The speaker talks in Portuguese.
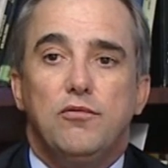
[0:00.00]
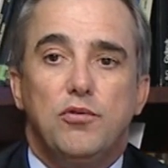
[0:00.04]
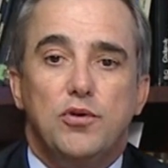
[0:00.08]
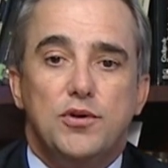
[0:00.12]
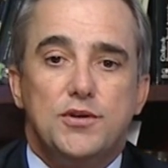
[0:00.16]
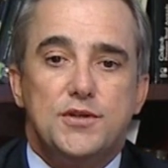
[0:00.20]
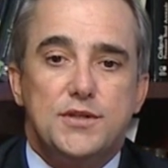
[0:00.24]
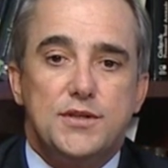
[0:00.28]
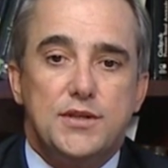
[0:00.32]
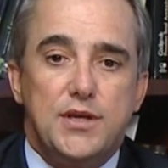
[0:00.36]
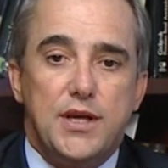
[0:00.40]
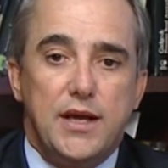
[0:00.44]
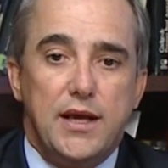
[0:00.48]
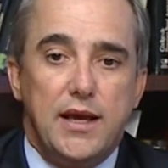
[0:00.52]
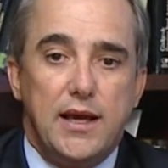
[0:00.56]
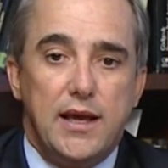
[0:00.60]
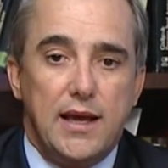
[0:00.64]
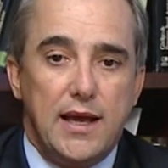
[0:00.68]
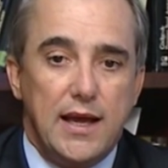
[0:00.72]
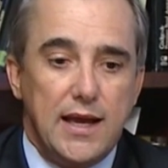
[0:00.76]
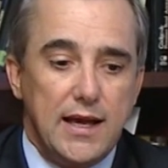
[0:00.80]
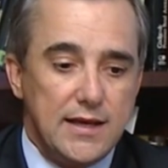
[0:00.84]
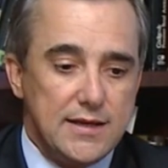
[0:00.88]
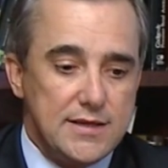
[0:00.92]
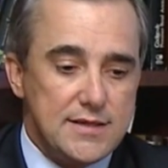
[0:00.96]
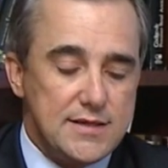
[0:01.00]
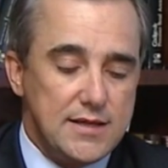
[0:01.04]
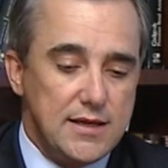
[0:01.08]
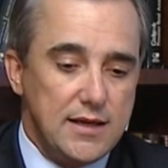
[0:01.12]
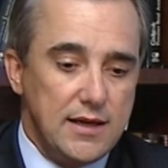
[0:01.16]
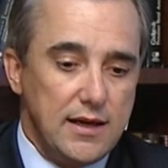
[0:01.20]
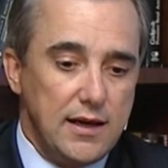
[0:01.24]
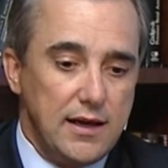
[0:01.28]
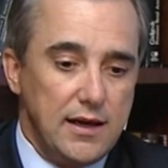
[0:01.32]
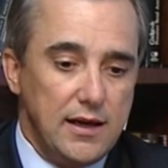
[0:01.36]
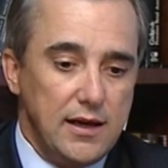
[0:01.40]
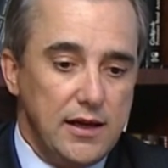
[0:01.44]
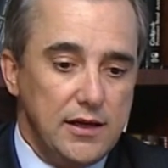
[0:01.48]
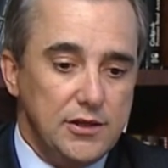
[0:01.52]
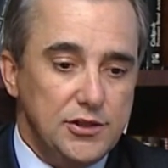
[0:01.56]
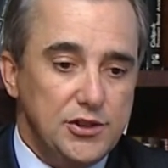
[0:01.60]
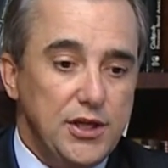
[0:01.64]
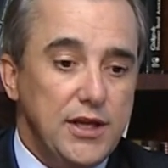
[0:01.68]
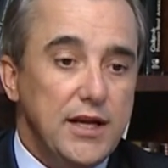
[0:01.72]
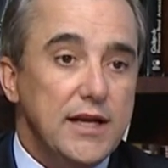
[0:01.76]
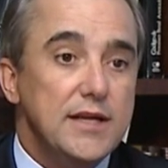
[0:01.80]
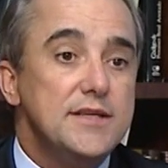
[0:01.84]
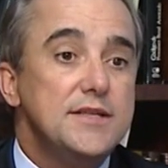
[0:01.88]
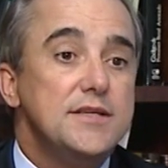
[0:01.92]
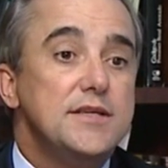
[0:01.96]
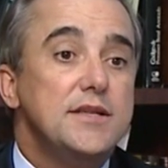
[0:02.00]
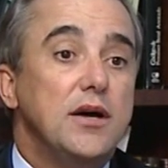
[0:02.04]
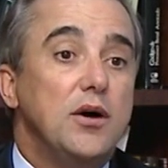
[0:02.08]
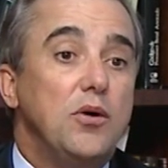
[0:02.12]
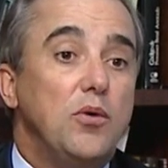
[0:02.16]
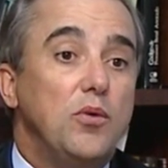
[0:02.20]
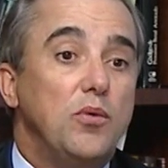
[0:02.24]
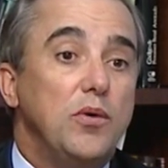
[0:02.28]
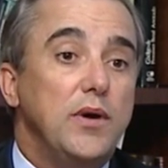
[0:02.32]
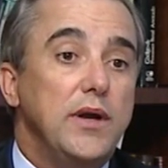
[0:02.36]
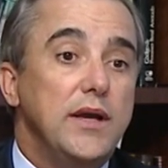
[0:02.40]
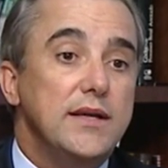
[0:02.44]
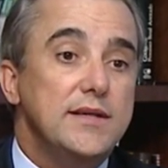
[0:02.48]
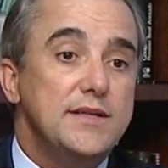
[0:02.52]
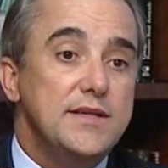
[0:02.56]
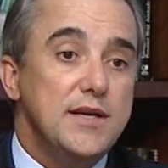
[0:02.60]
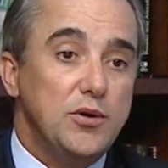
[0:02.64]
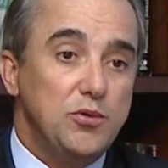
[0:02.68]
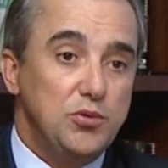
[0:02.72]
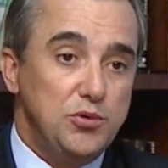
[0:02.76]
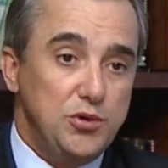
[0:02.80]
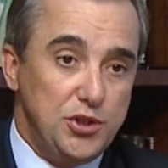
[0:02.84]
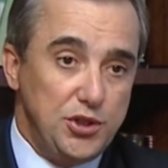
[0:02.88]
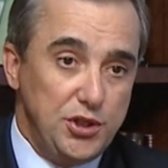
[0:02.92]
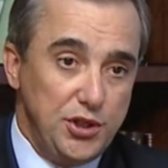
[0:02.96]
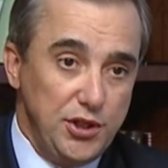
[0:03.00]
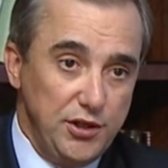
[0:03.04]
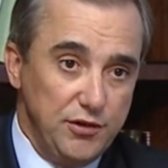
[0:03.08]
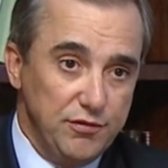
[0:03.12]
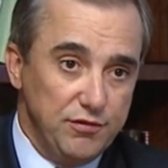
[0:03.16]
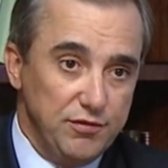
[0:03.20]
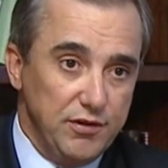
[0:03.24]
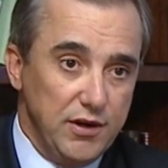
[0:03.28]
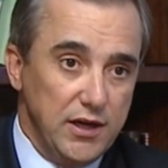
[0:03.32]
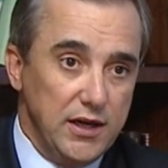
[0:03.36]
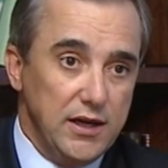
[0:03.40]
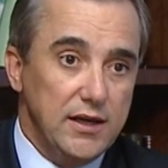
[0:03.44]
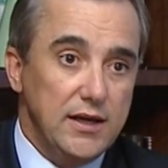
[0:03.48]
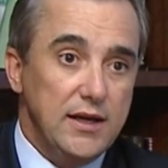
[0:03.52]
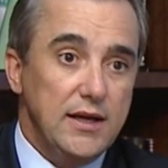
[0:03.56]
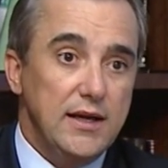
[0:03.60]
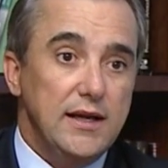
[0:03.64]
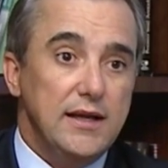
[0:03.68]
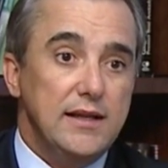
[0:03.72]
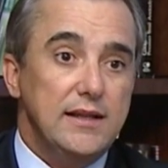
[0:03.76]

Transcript: você essa direção executiva